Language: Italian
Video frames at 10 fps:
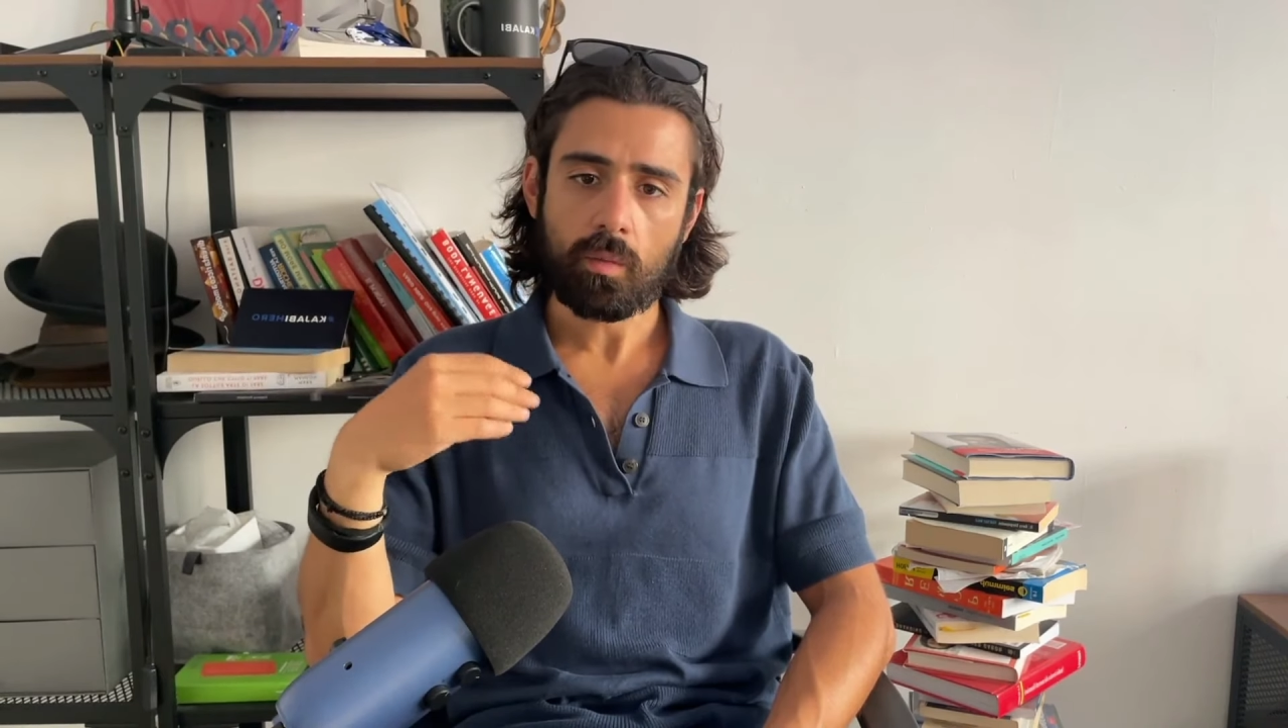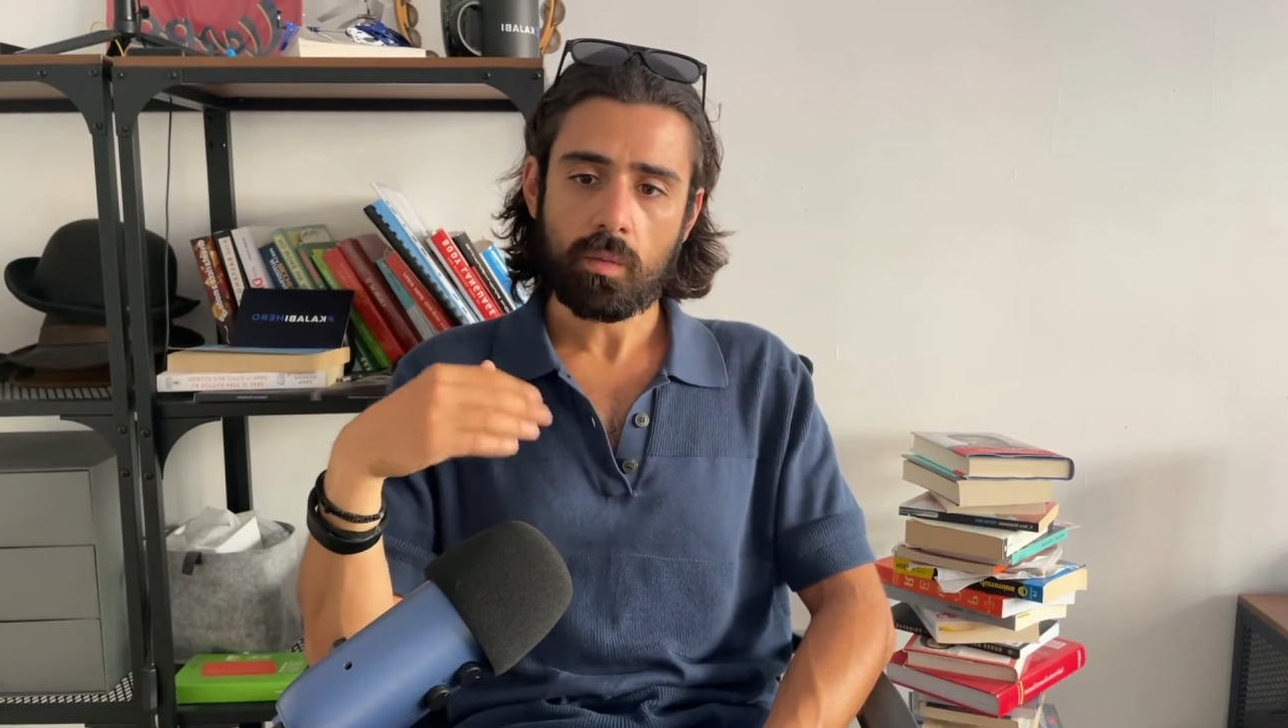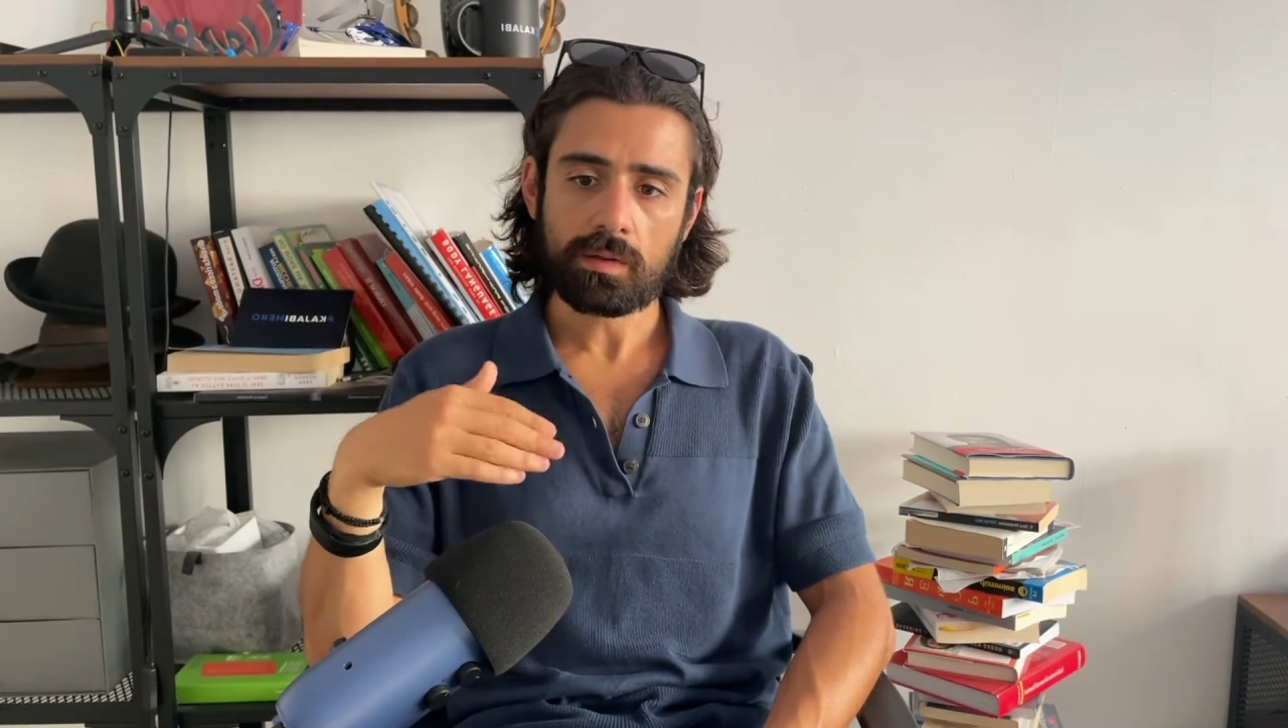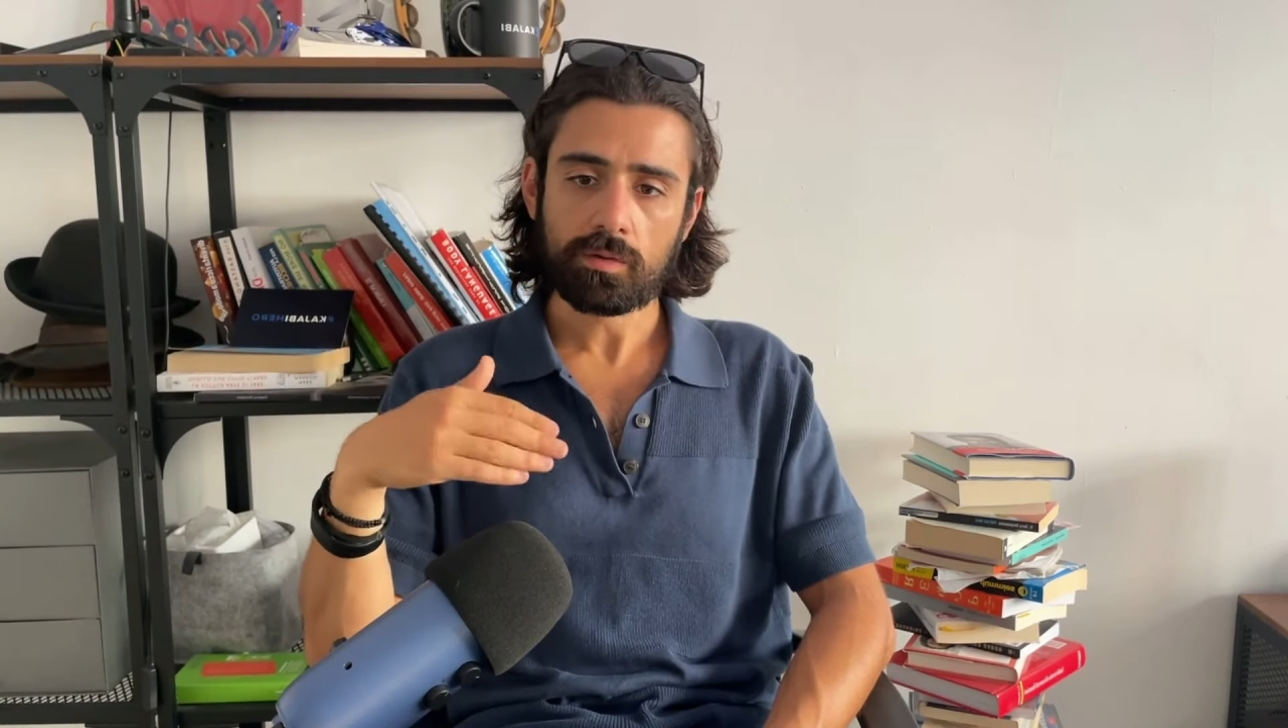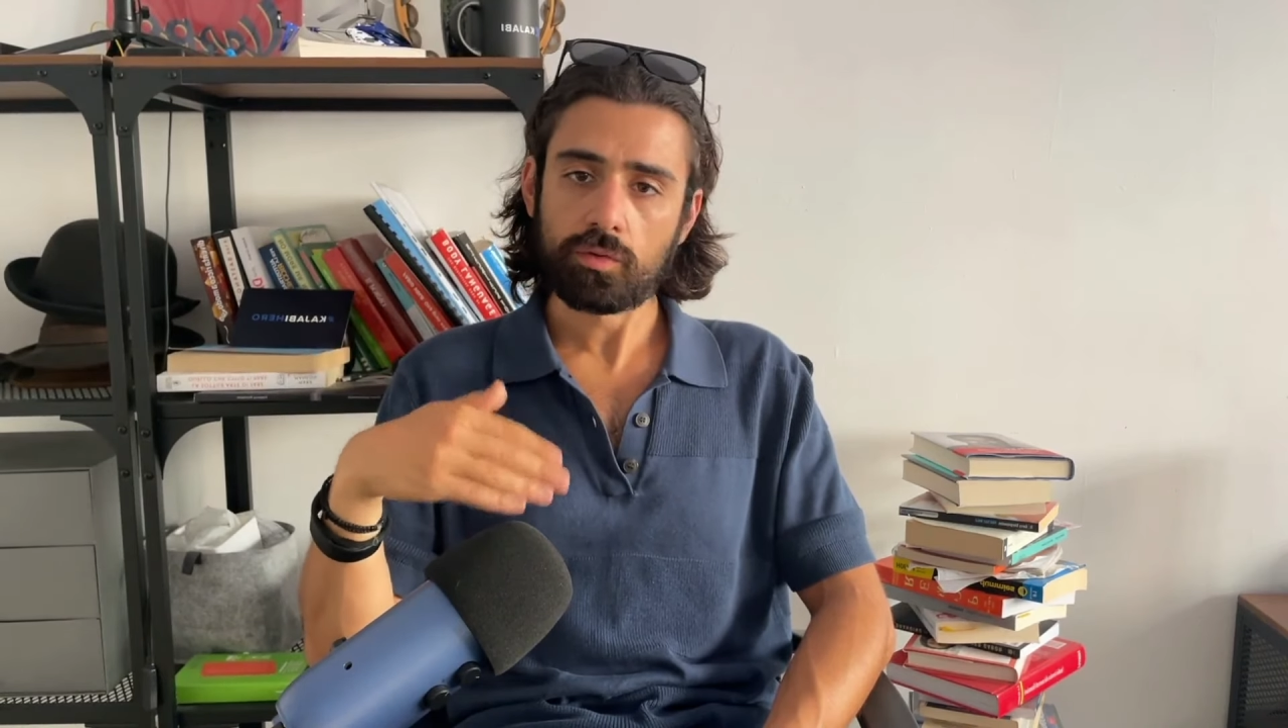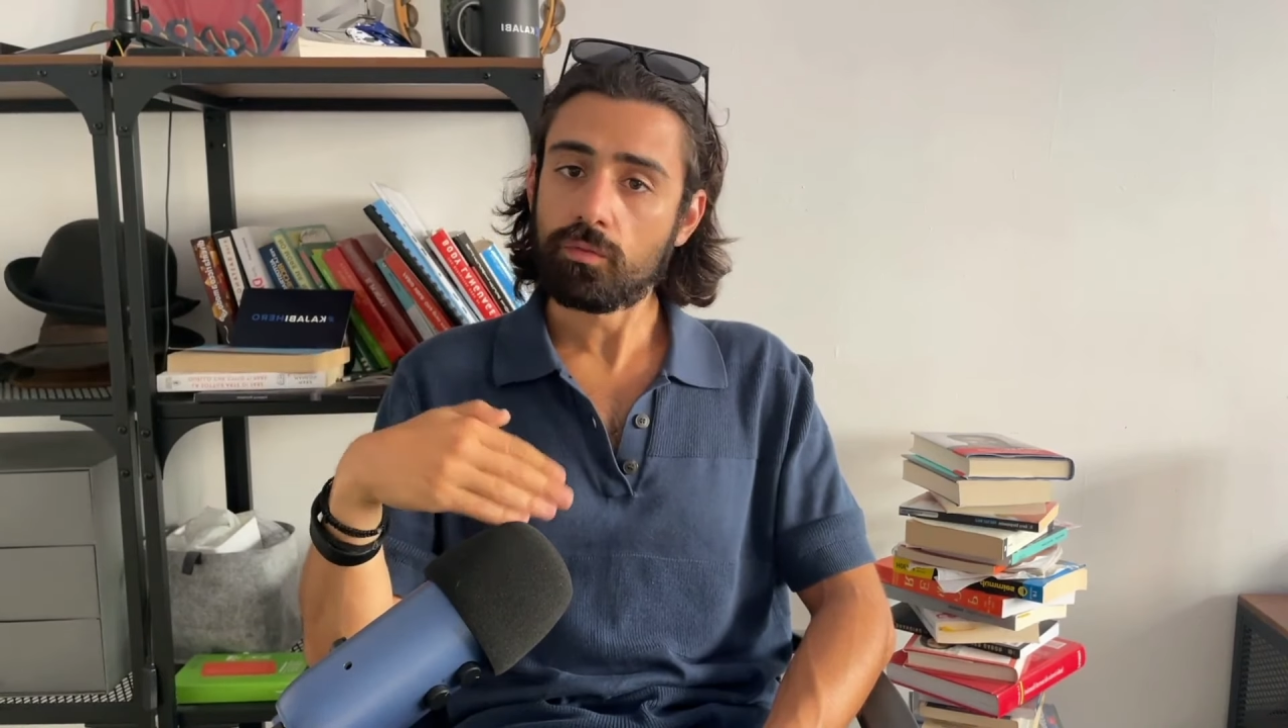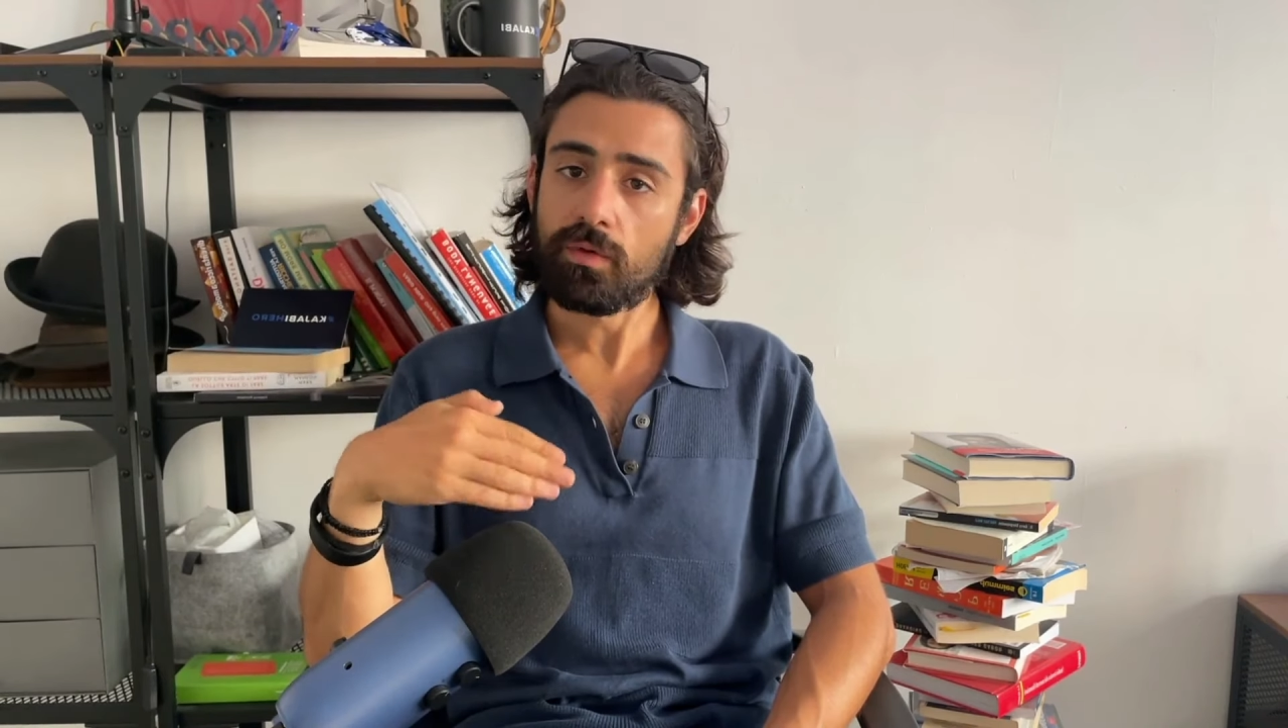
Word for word: quando tu